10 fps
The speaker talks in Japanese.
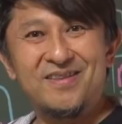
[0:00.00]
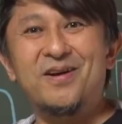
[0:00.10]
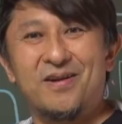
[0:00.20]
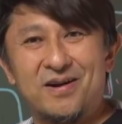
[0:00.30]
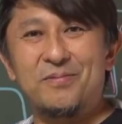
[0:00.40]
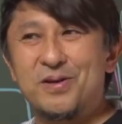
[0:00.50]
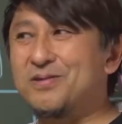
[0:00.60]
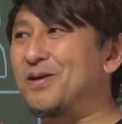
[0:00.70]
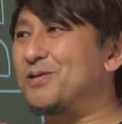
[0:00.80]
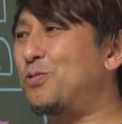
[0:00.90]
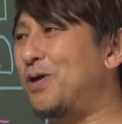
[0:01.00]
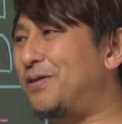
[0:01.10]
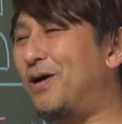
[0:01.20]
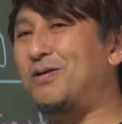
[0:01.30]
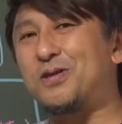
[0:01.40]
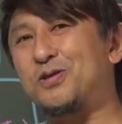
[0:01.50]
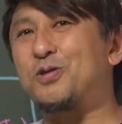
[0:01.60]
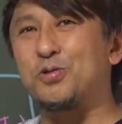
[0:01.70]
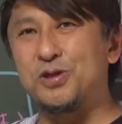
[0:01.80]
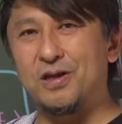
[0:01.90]
だから皆さんそうやってアクセスし
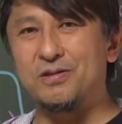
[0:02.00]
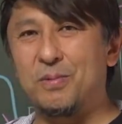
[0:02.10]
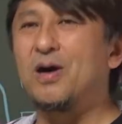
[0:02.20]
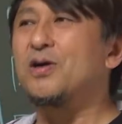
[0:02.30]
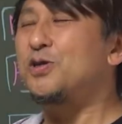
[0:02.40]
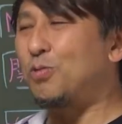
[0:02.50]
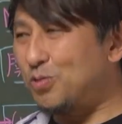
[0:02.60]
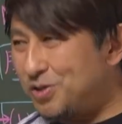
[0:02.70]
てほしいなまあ、正